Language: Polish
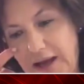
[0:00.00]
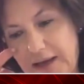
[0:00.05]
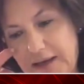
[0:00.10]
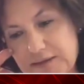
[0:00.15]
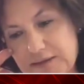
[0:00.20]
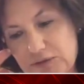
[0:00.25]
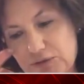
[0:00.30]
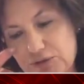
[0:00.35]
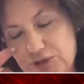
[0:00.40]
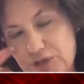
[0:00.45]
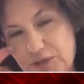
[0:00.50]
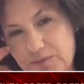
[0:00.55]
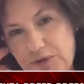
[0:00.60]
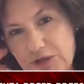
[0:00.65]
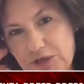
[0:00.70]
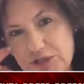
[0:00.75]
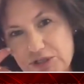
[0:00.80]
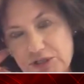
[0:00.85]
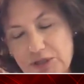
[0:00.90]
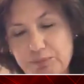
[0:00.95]
a są
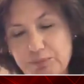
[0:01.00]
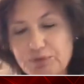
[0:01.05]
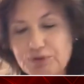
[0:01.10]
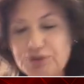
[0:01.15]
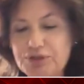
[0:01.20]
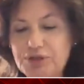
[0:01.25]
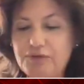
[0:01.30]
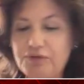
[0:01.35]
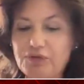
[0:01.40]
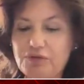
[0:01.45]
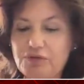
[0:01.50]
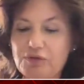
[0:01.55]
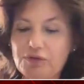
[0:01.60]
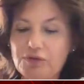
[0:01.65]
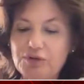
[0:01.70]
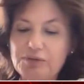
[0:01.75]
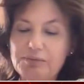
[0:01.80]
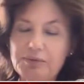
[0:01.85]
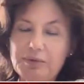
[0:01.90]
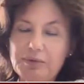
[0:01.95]
siermiężne później w
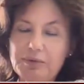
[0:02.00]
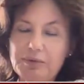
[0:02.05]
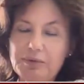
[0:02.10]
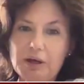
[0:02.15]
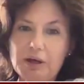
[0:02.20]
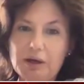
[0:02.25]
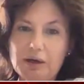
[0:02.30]
swoim y,